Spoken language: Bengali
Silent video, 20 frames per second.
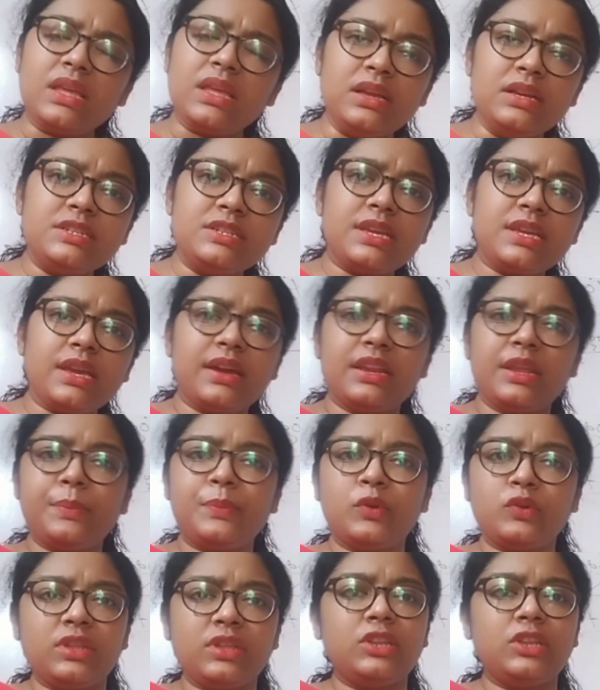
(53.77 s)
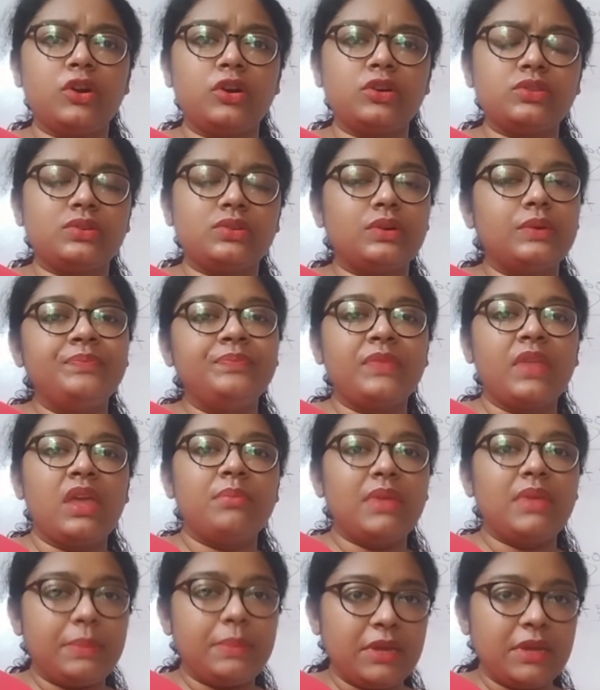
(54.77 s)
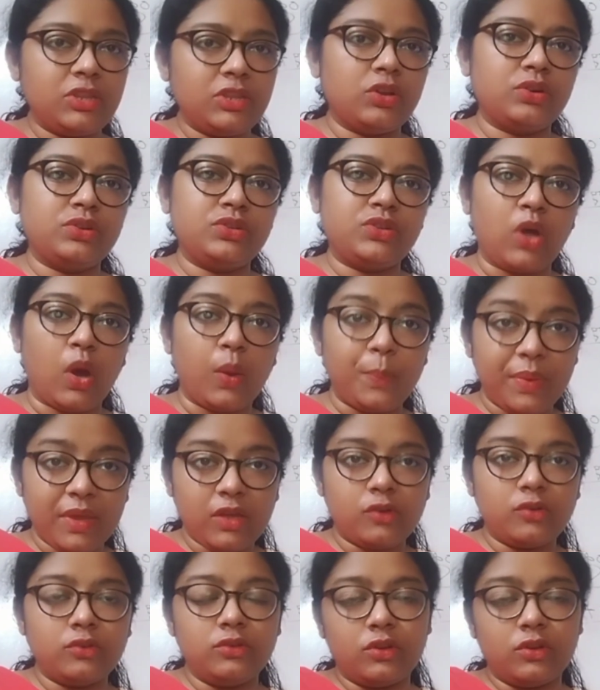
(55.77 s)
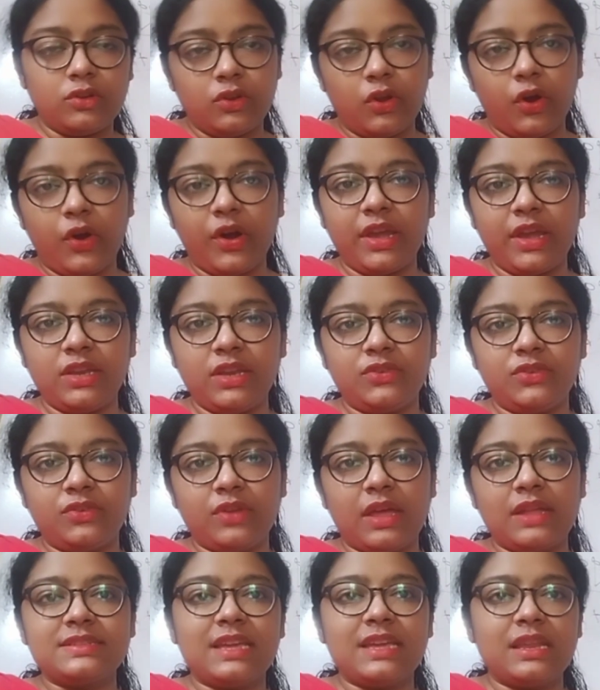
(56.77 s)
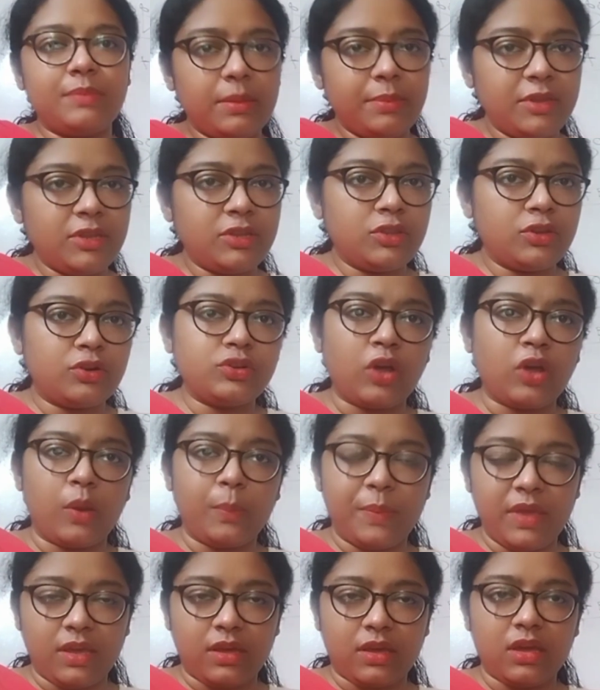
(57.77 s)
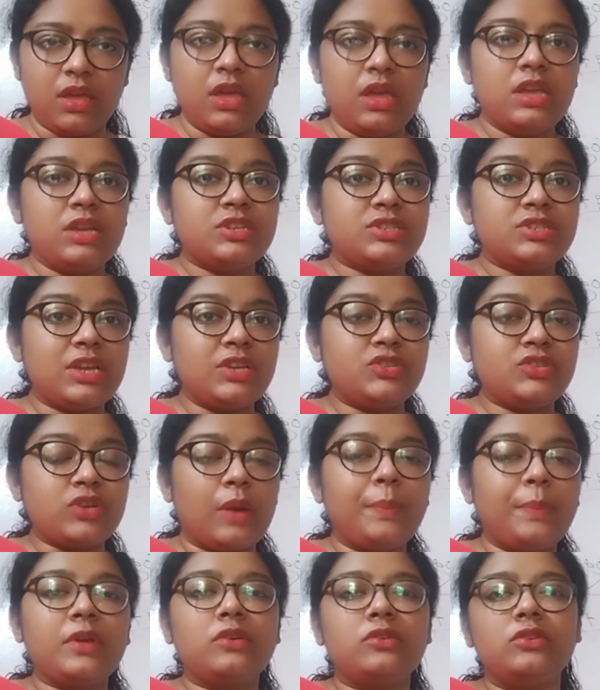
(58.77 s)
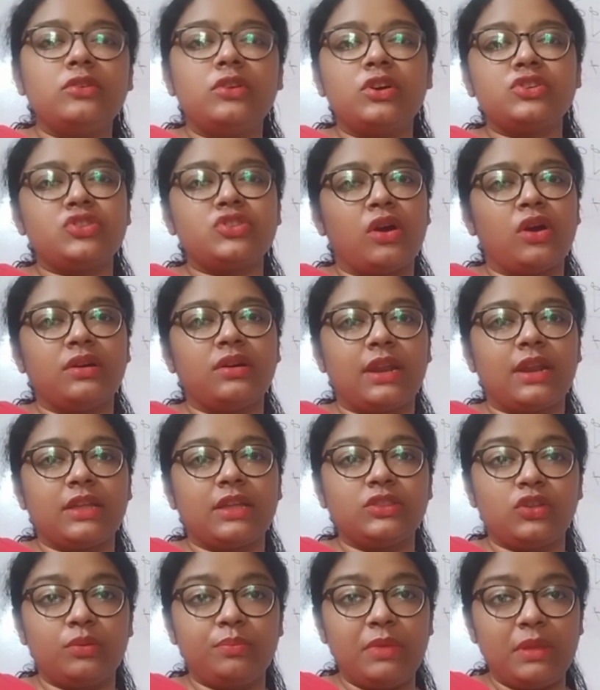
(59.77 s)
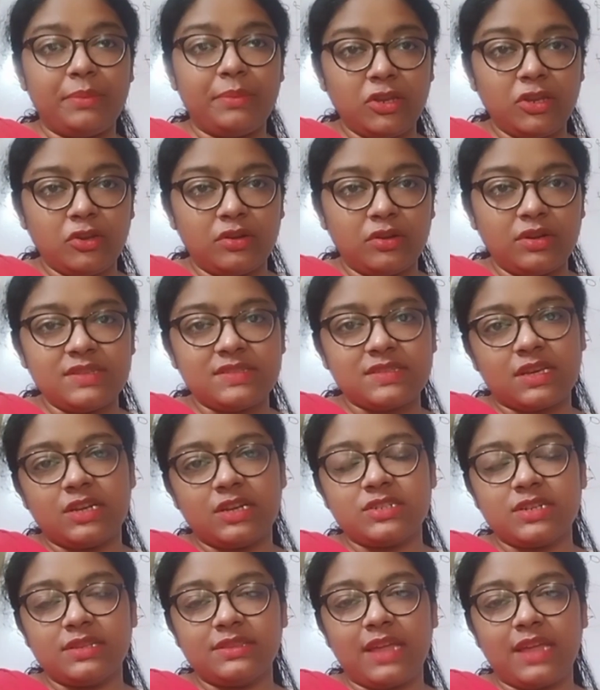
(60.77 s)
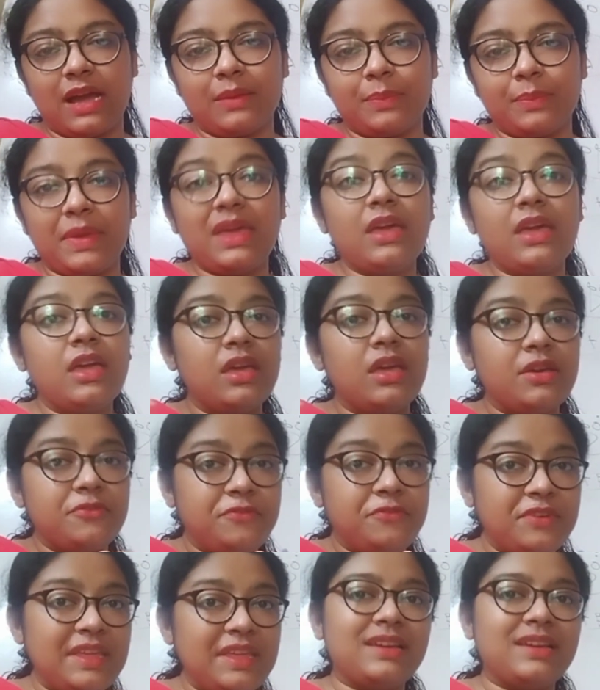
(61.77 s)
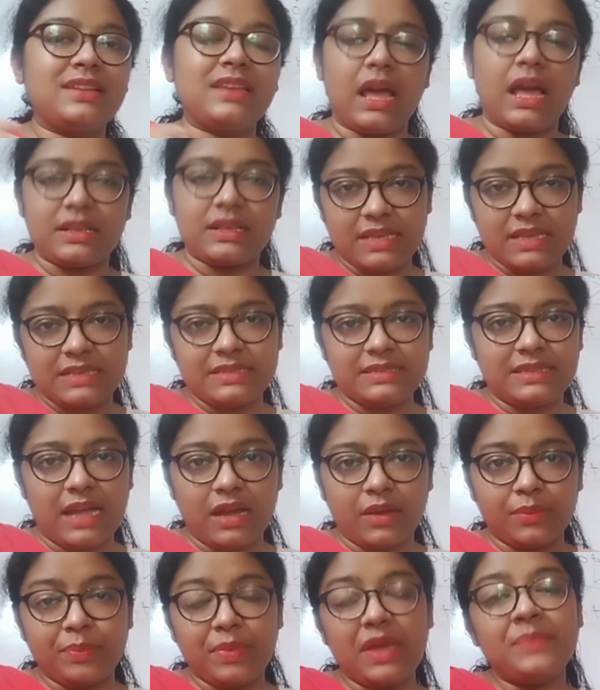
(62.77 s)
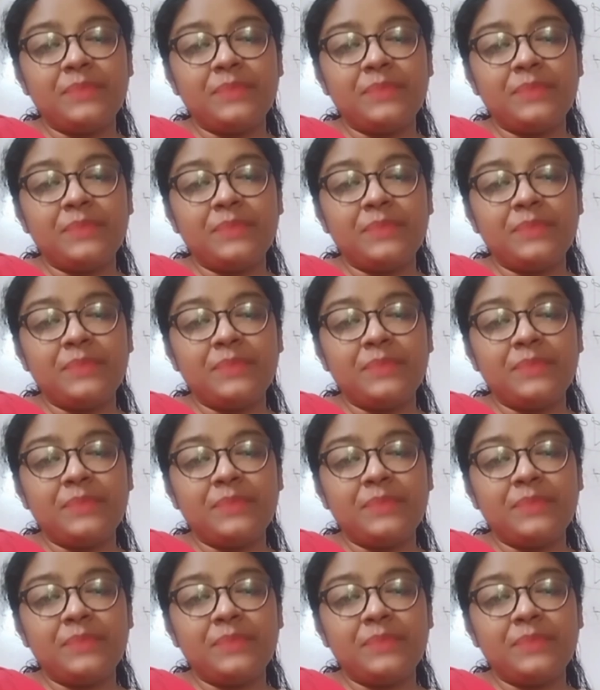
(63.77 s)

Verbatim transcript: সেখানে প্রতিনিয়ত বিভিন্ন টপিকগুলো ল এন্ট্রান্সের বিভিন্ন টপিক সেই টপিকগুলো সংক্রান্ত বিভিন্ন ডিসকাশন থাকবে ফ্রি ক্লাসেস থাকবে